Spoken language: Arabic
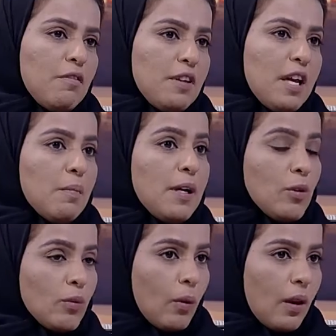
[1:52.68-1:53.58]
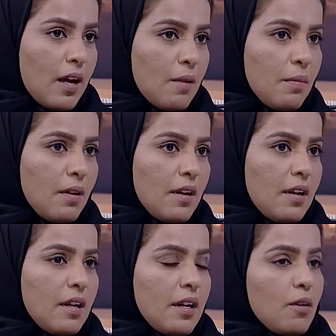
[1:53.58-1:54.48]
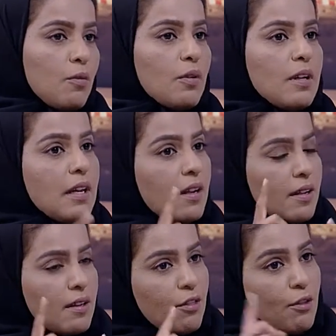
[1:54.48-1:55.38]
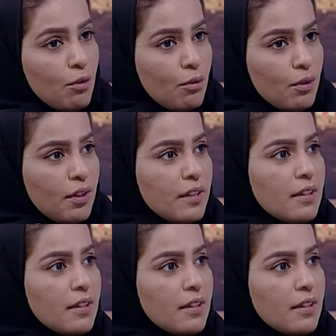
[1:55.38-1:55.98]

فيها مع الطلاب والذكور